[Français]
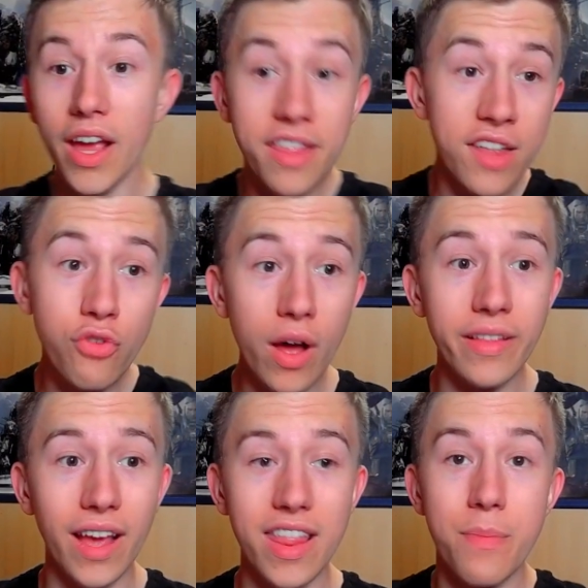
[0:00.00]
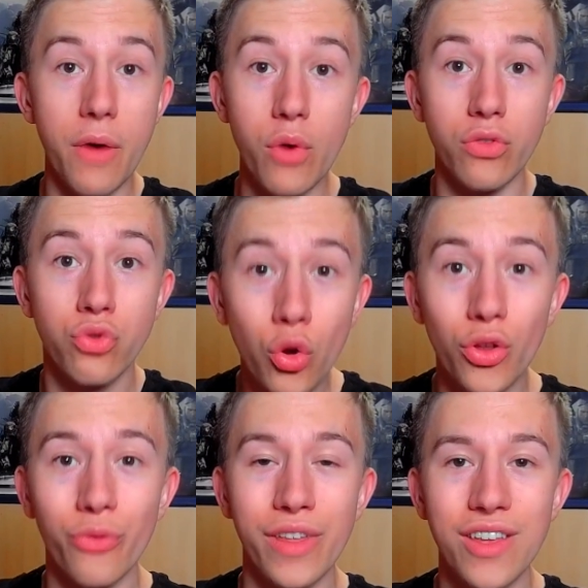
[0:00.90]
Et si tu es intéressé par voir
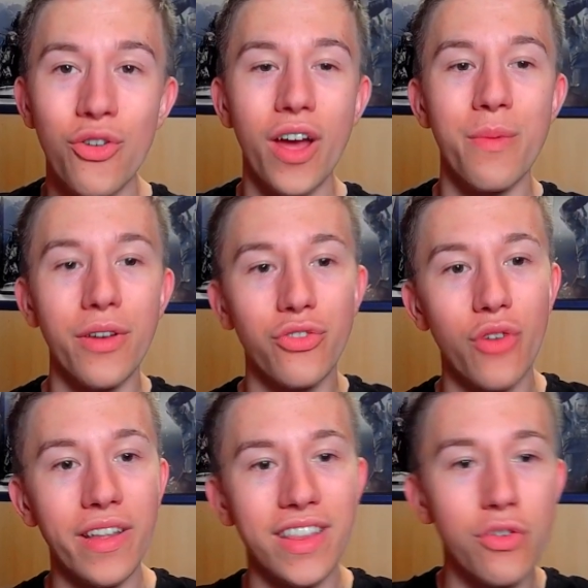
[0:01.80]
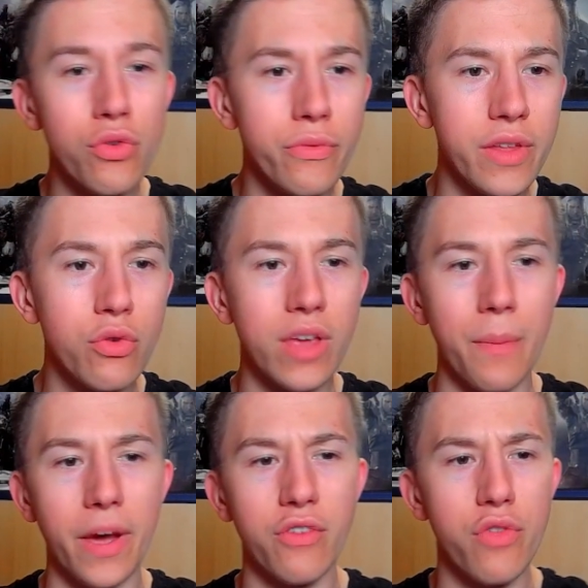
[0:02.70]
d'autres vidéos, et eh ben tu as une vidéo qui
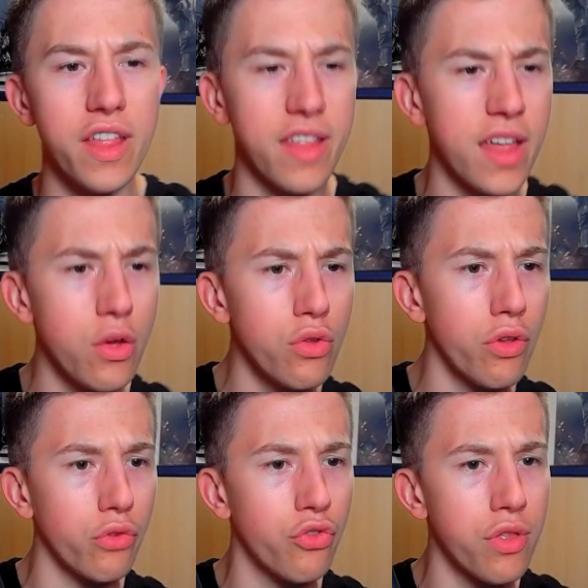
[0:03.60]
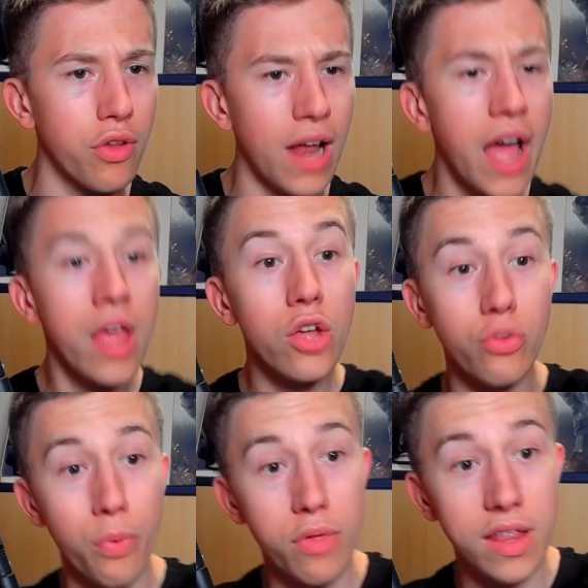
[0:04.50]
apparaît juste ici, une juste là.
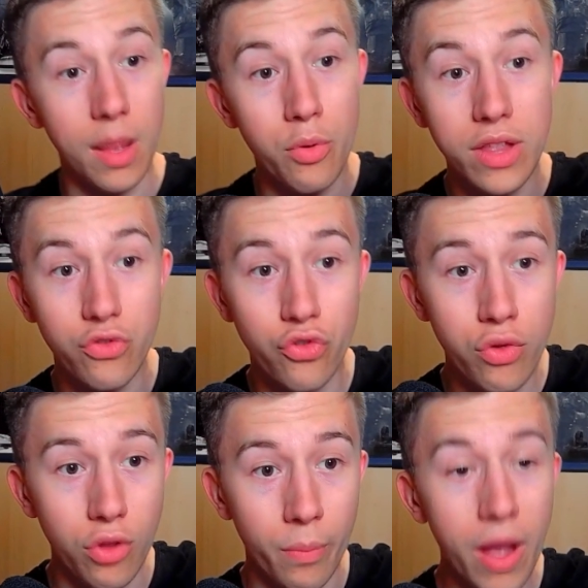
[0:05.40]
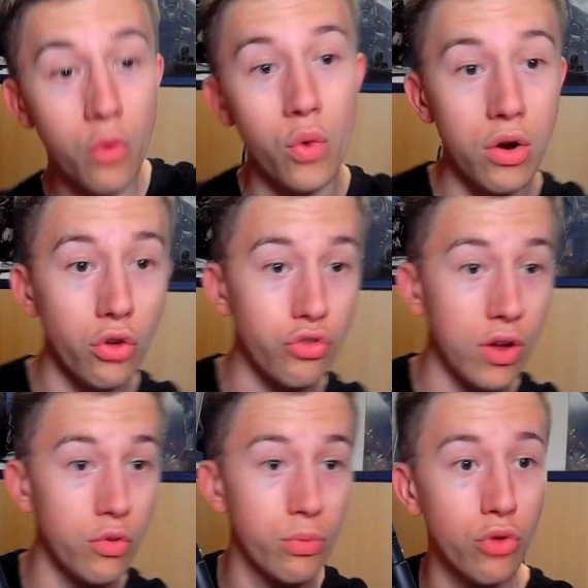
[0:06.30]
Tu peux aussi t'abonner juste en bas ou alors tu
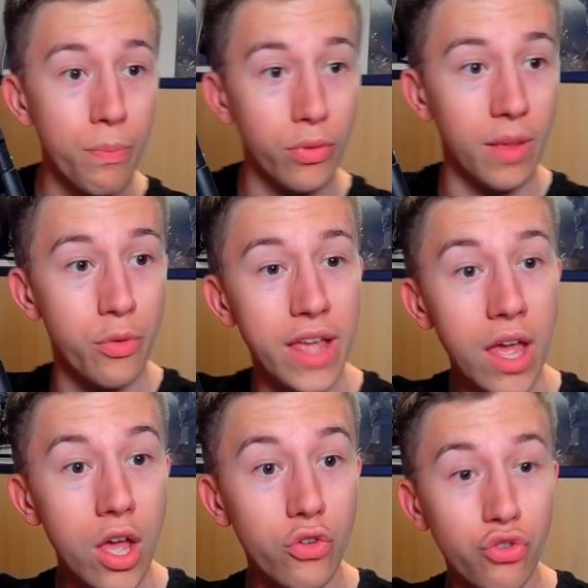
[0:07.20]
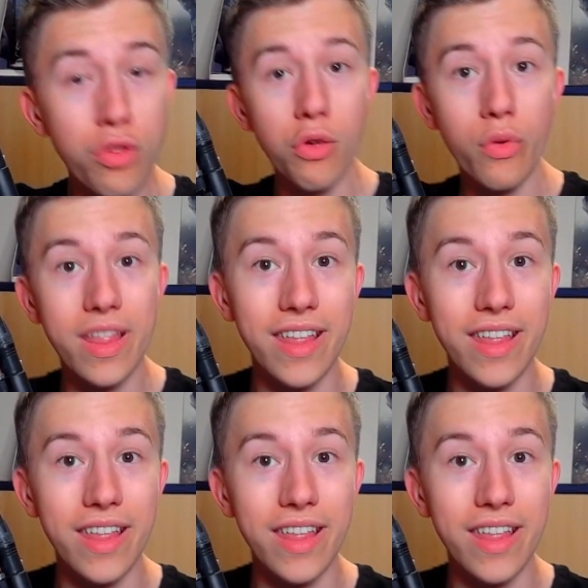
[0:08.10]
as le bouton pour t'abonner juste en haut ici.